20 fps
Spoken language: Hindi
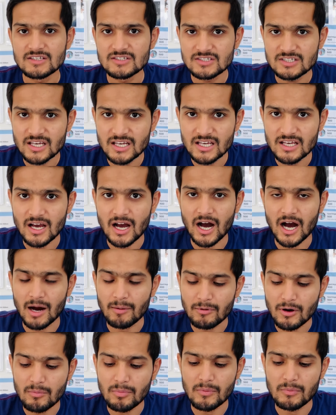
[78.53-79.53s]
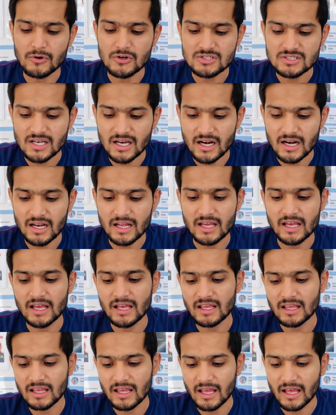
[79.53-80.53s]
ये आपको प्रपोज कर रहे हैं
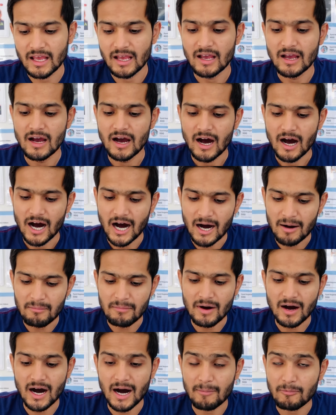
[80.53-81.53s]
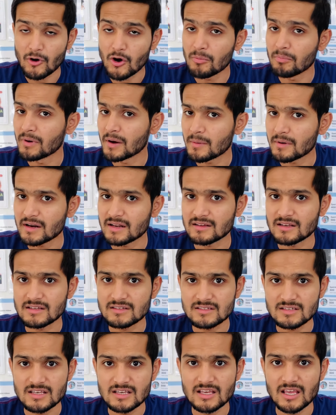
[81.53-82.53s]
कि हम आपको परमानेंट
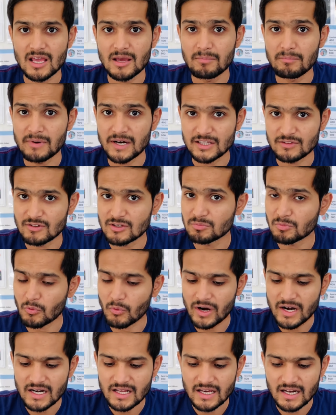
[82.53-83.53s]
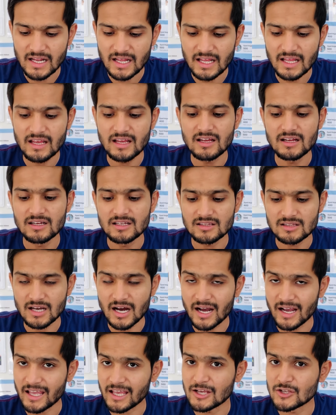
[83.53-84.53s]
रेजिडेंसी के पाथवेज प्रोवाइड करेंगे
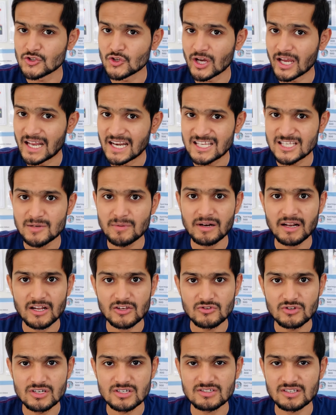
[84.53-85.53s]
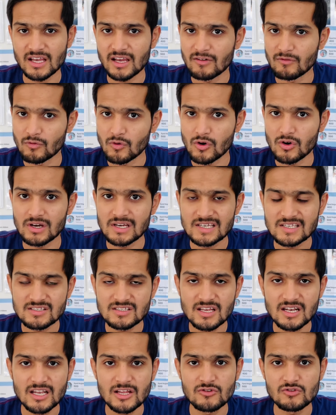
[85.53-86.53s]
ताकि जो एलिजिबल ग्रेजुएट्स हैं वो
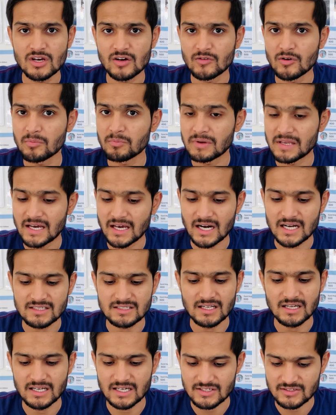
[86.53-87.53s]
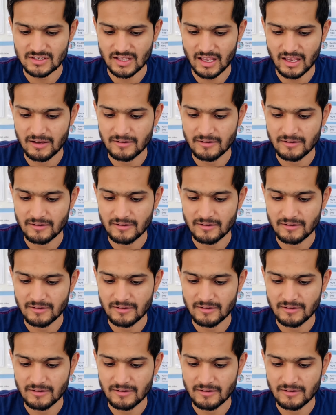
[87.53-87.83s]
इजीली जो है वो पीआर हासिल कर सकें